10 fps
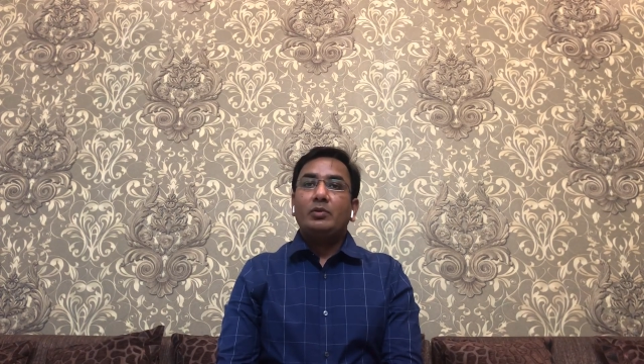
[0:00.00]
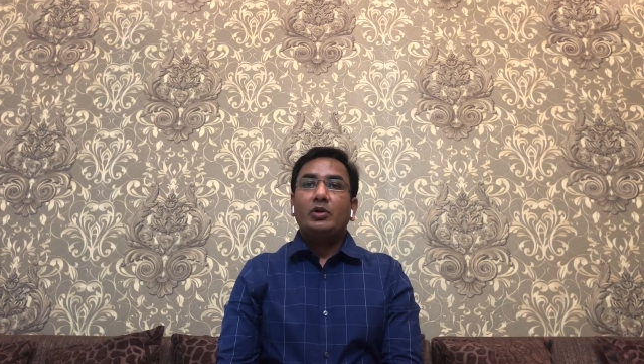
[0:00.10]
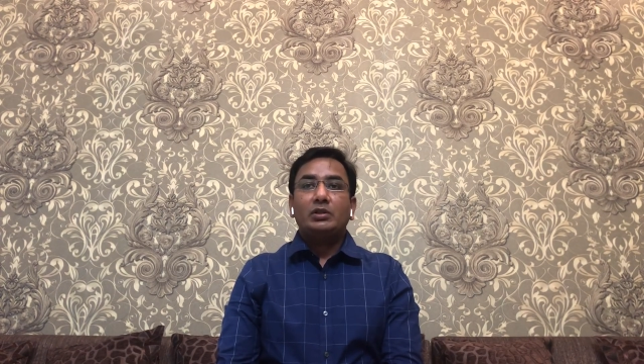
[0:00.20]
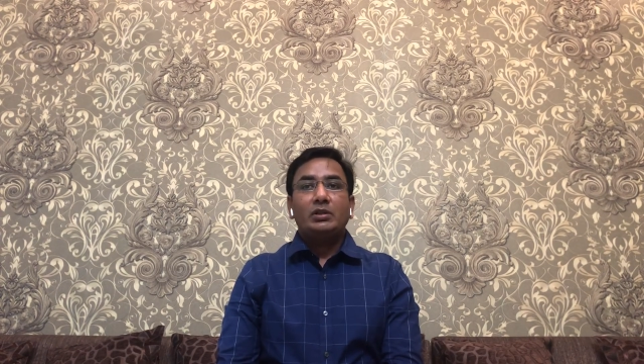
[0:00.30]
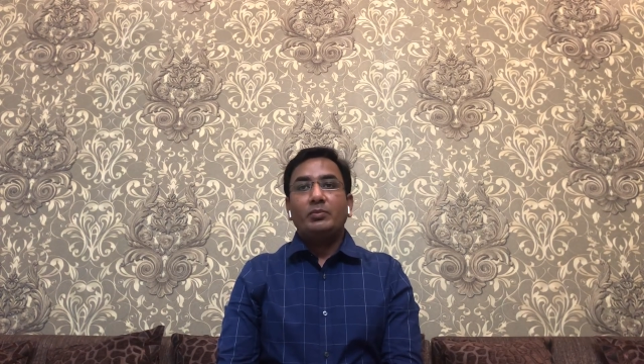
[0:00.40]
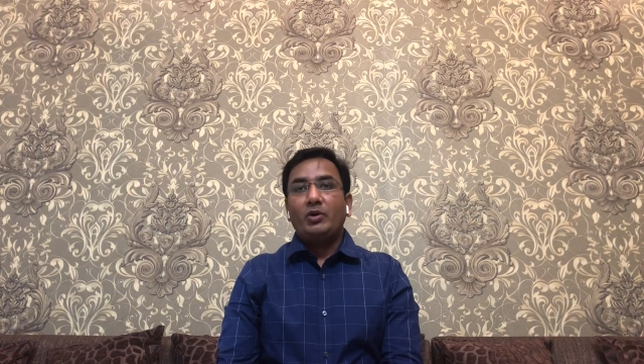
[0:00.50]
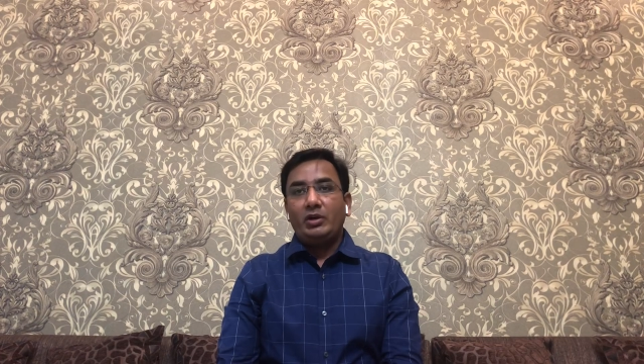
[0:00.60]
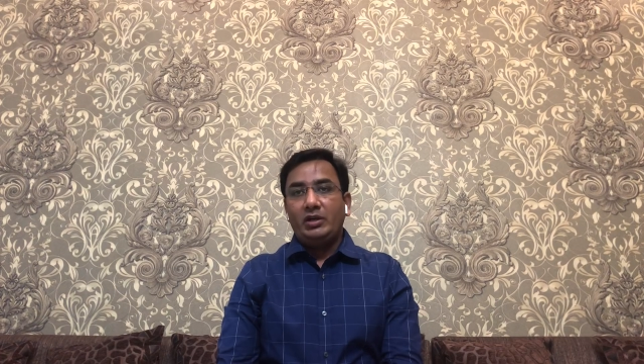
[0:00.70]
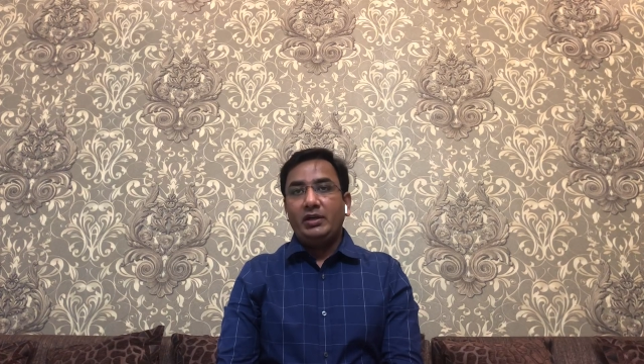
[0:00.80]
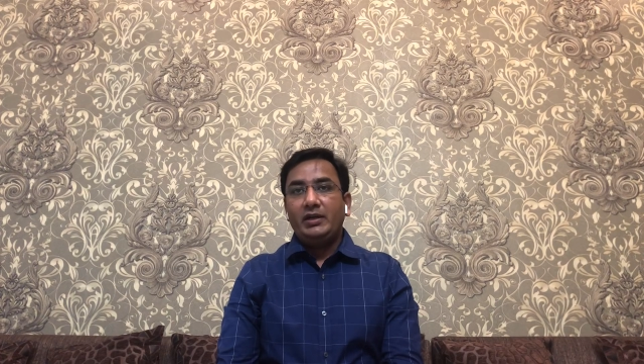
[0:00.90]
बहुत ही
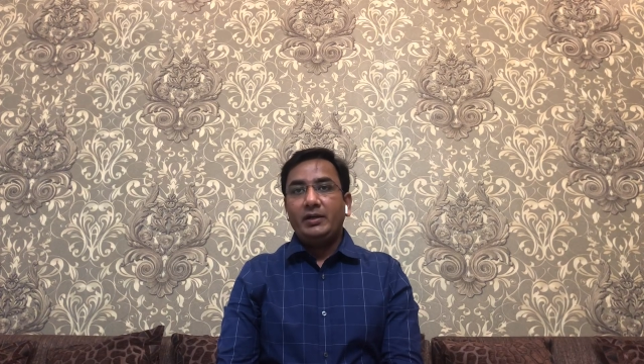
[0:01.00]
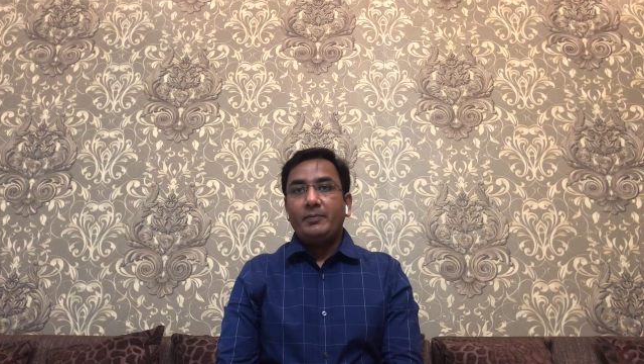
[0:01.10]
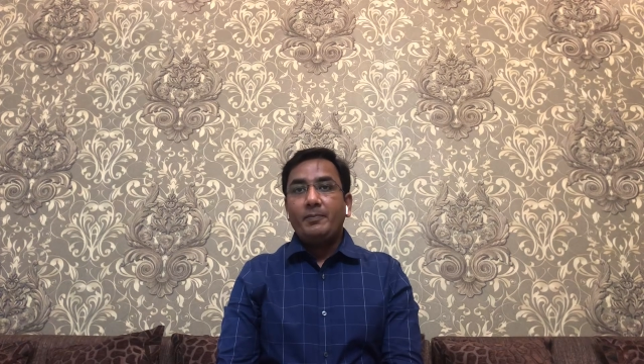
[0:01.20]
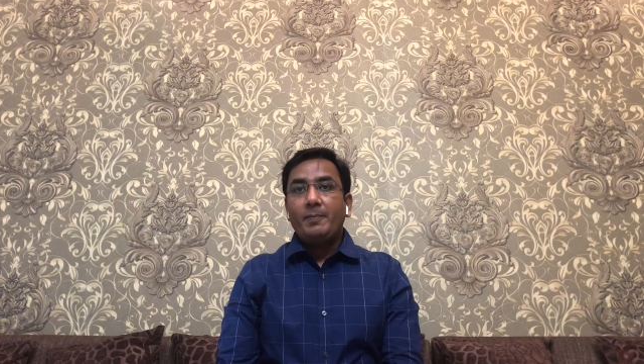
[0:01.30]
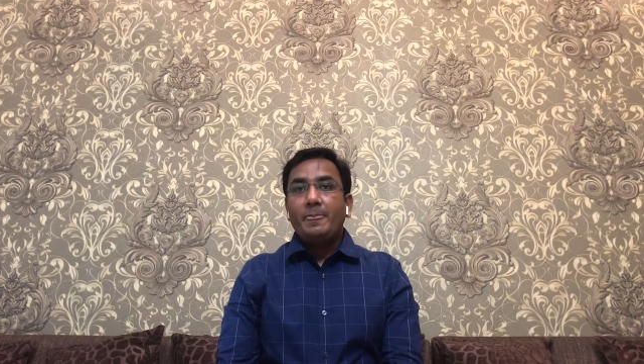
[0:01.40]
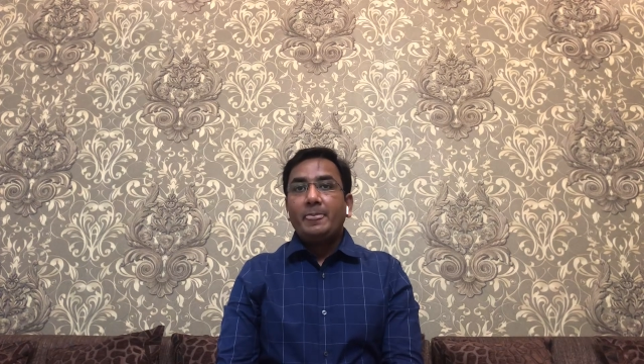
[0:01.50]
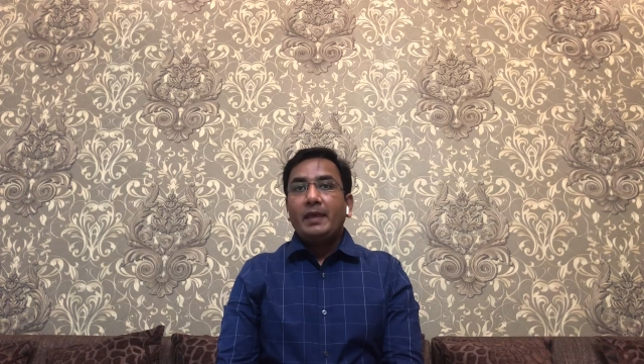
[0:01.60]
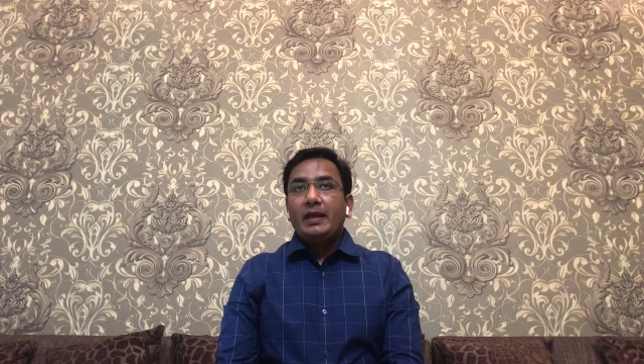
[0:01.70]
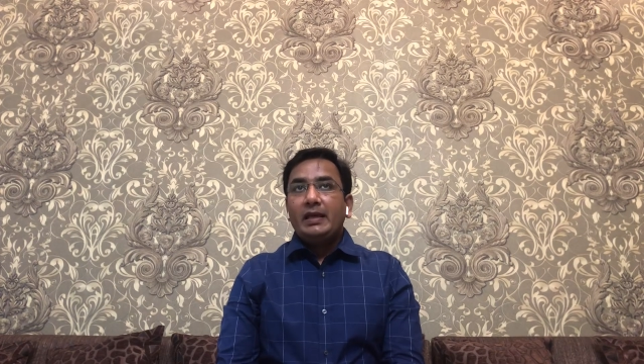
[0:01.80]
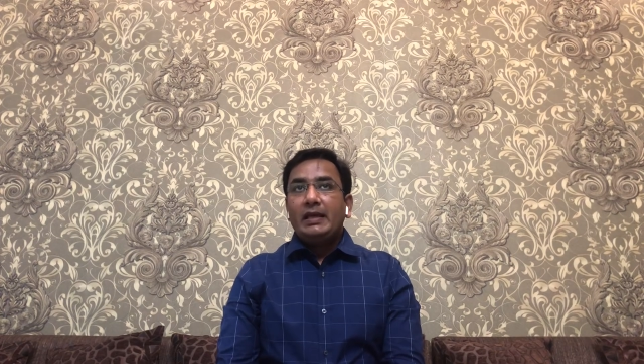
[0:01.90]
इम्पॉर्टेंट
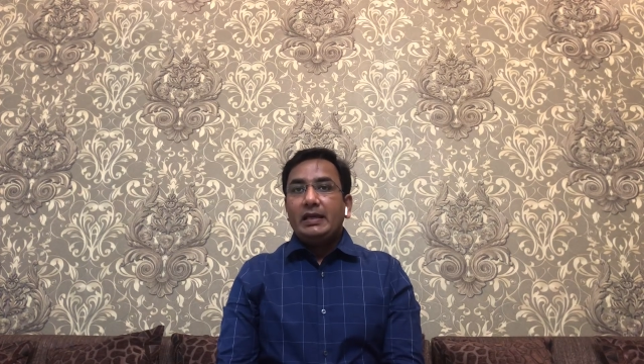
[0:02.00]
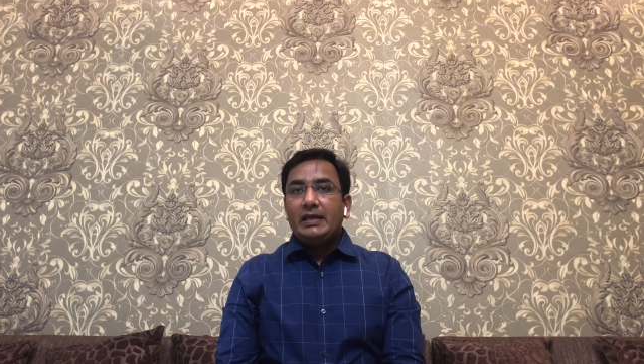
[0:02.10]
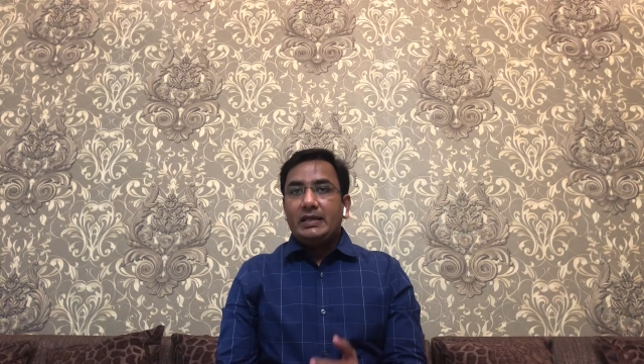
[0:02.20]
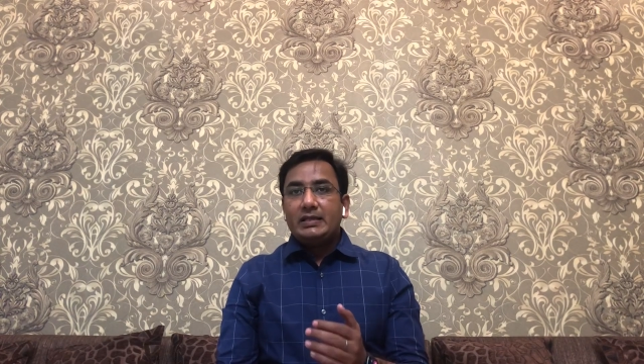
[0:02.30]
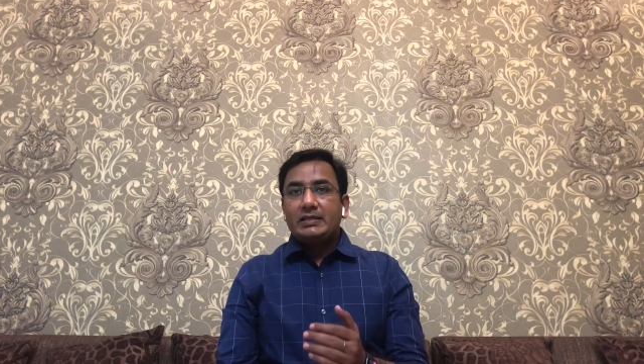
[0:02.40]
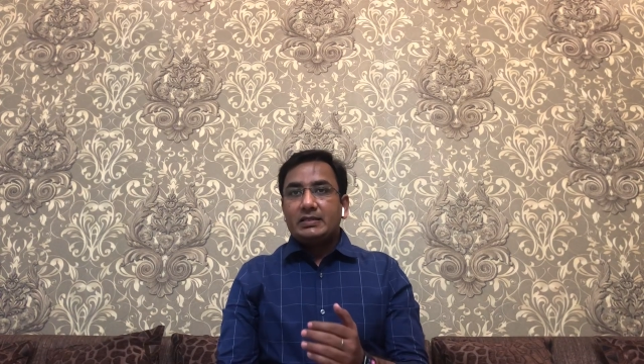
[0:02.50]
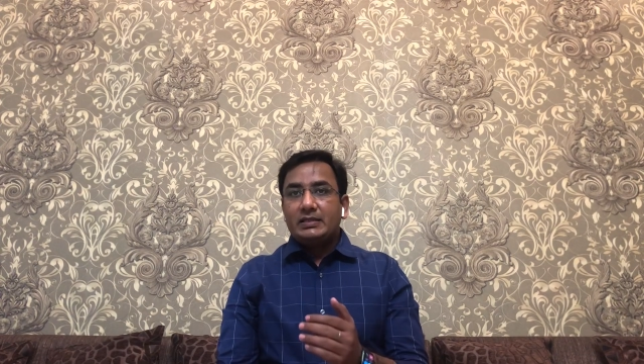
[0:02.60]
है इस